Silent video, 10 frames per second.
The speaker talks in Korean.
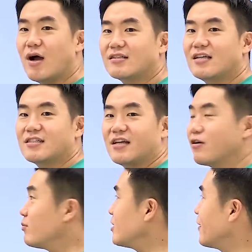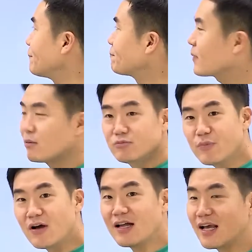확대시킬 겁니다.
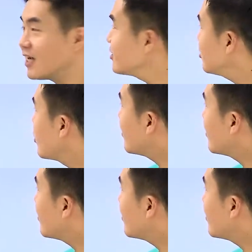문명 간의 갈등은 왜